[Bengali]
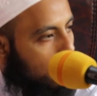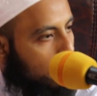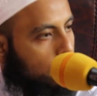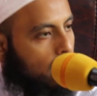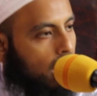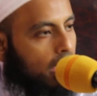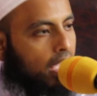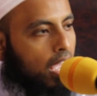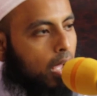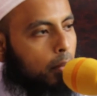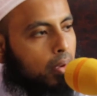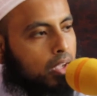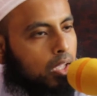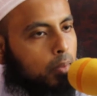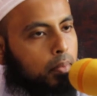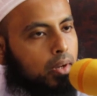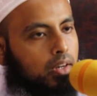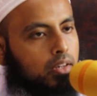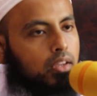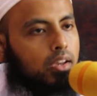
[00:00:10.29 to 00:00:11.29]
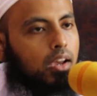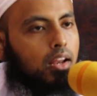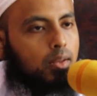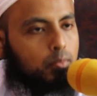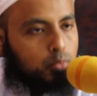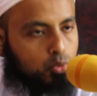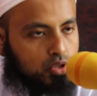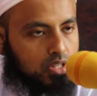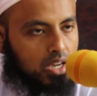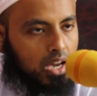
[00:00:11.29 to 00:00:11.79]
এটা আগে আমাকে
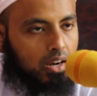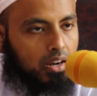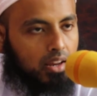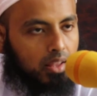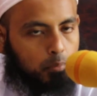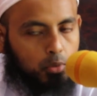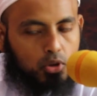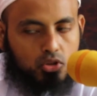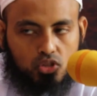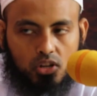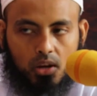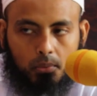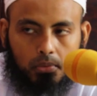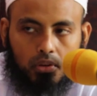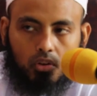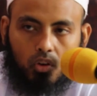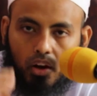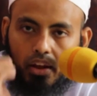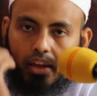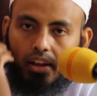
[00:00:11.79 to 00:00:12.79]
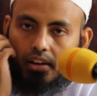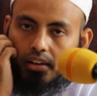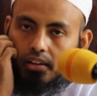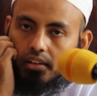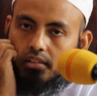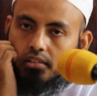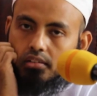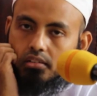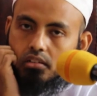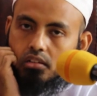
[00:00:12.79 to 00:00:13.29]
প্র্যাকটিক্যালি বুঝান এই প্রশ্ন আপনি করেন
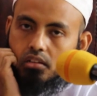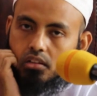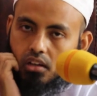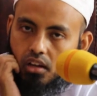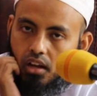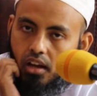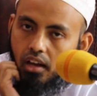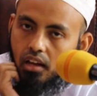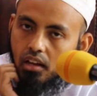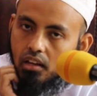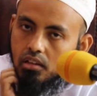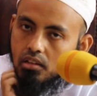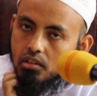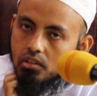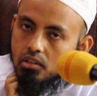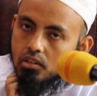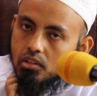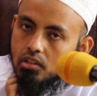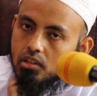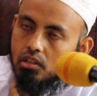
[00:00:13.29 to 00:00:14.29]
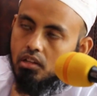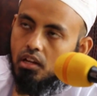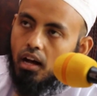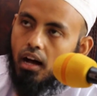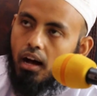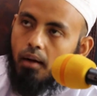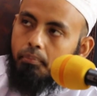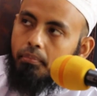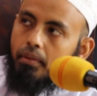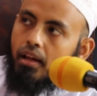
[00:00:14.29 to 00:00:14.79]
হ্যাঁ
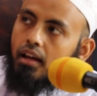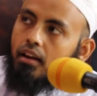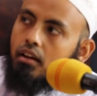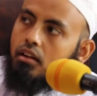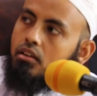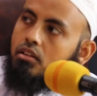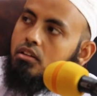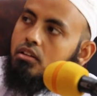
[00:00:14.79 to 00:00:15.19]
আপনার